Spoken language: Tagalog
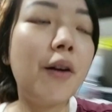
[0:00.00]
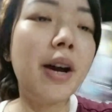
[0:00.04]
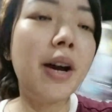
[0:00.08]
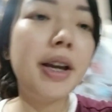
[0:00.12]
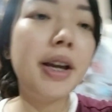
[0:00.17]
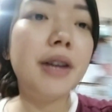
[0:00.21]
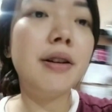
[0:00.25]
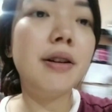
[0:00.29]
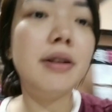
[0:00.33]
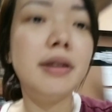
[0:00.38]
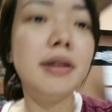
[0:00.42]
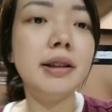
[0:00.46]
Hindi
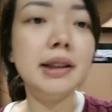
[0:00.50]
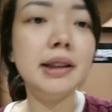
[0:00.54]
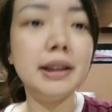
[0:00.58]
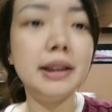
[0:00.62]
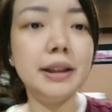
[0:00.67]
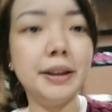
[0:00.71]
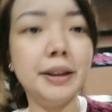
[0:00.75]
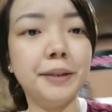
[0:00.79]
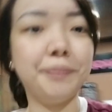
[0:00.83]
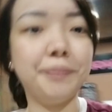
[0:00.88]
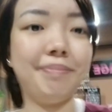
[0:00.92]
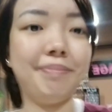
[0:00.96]
ayun.
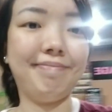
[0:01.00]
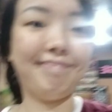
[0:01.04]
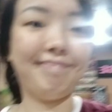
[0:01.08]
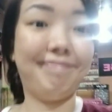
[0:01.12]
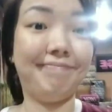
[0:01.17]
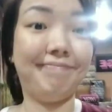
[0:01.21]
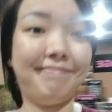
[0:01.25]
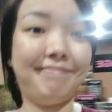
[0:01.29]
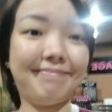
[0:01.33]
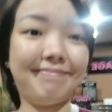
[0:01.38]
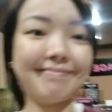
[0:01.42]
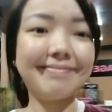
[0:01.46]
Na
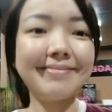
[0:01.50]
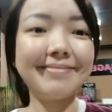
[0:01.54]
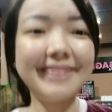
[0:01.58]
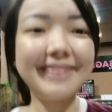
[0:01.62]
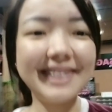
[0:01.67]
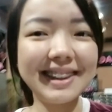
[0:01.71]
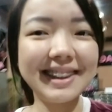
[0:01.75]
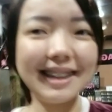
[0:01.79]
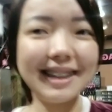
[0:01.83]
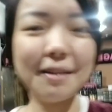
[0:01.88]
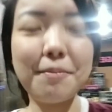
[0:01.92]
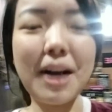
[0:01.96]

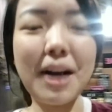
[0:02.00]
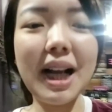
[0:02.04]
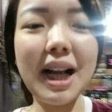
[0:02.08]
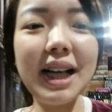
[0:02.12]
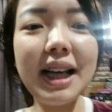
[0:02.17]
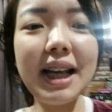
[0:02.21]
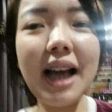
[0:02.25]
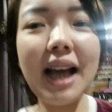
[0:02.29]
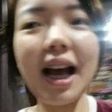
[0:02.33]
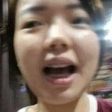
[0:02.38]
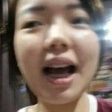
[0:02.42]
mahal na